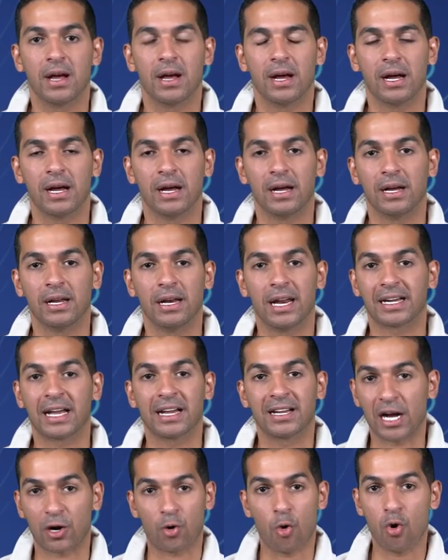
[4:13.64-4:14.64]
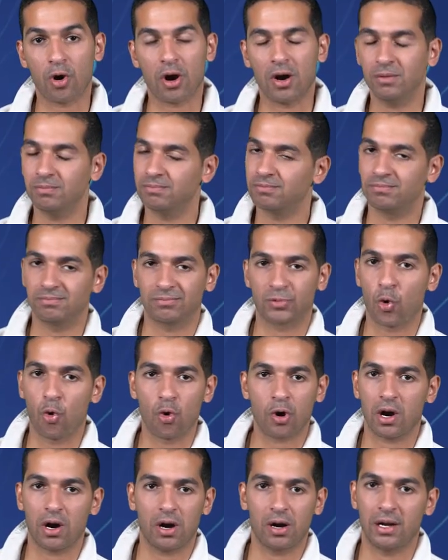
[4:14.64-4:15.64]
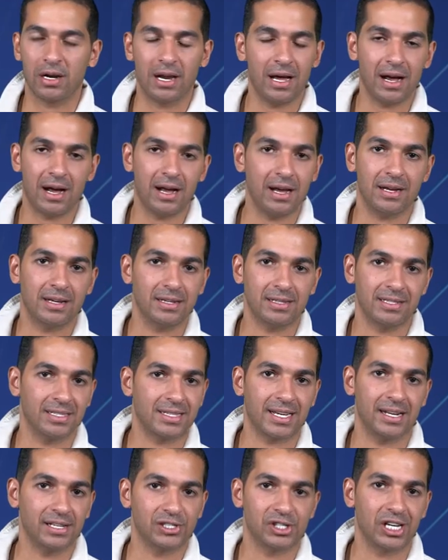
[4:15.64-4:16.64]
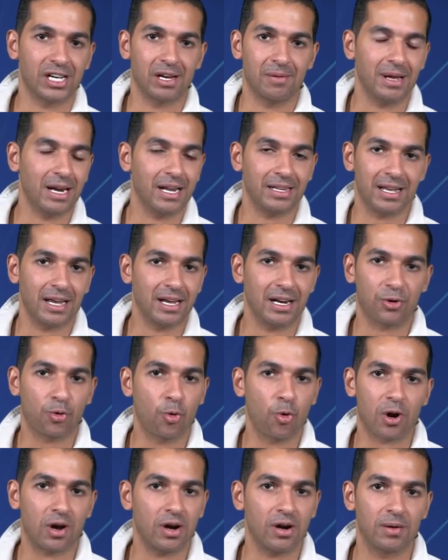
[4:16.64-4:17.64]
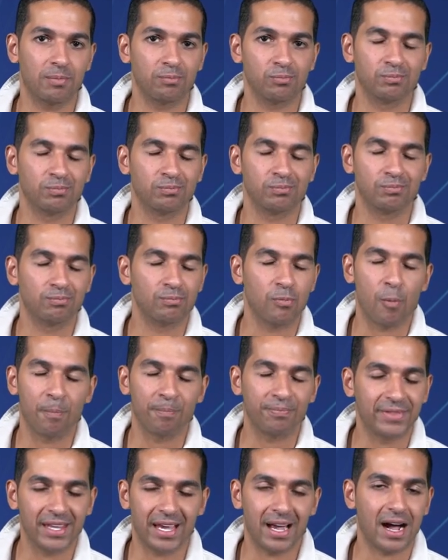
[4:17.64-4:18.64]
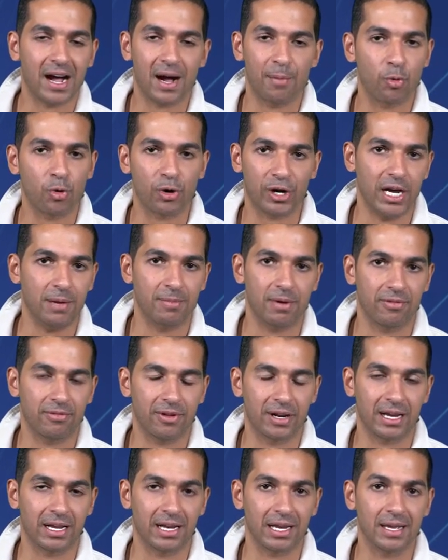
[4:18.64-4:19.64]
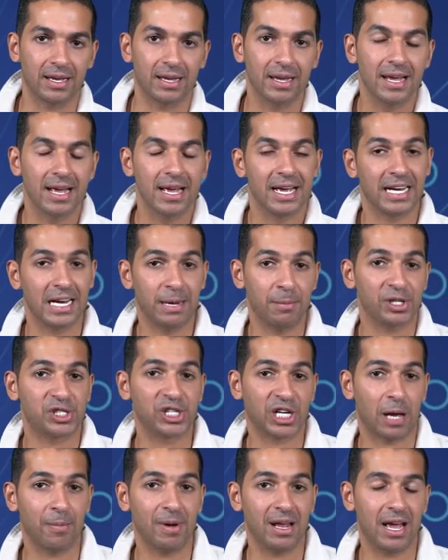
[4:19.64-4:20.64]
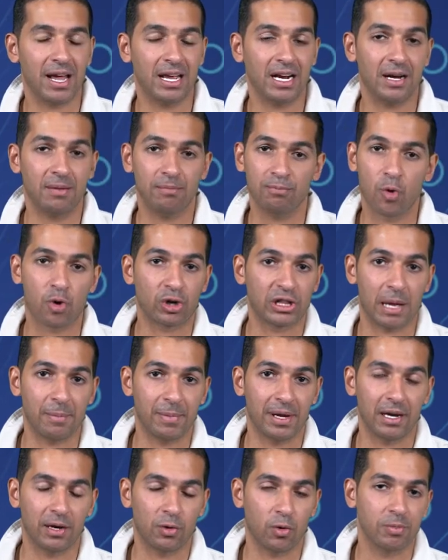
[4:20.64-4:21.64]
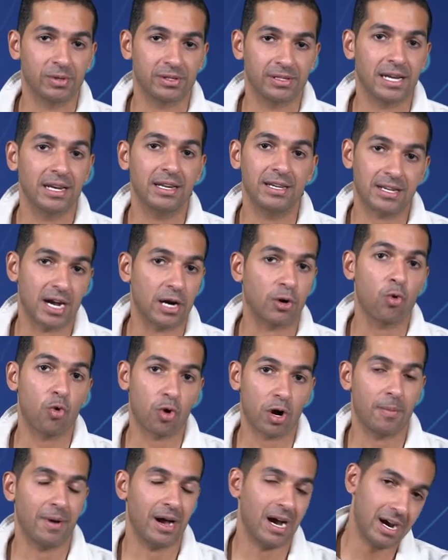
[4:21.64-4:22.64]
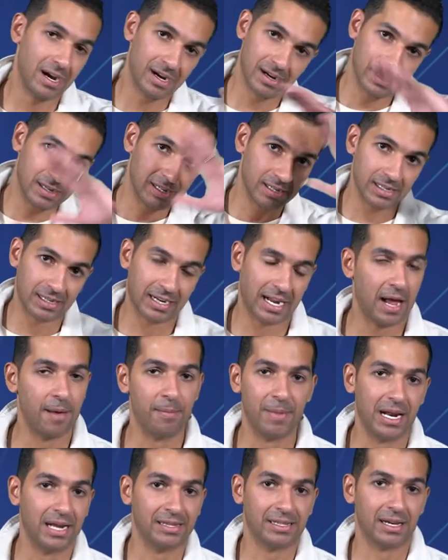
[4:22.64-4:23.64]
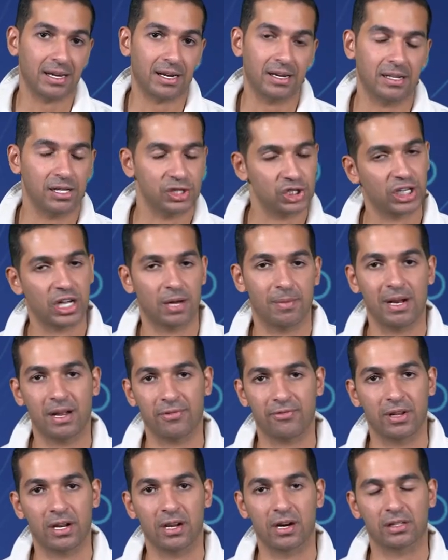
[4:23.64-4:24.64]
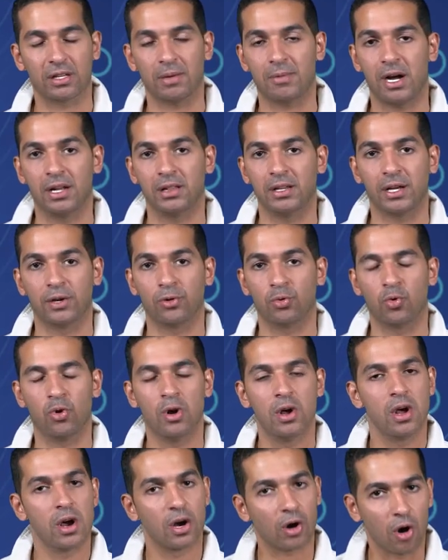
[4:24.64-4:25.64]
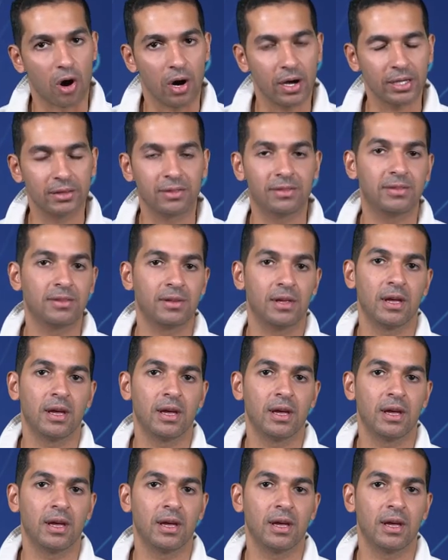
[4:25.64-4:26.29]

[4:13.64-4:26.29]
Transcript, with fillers: آه، لكن ككوره كوره لا كان شيكابالا ده الكوره ممتعه مرعبه في رجليه انما شيكابالا هنا مكتمل وبالتالي ككوره بقى كامله كده شيكابالا فيريرا طبعا لانه قائد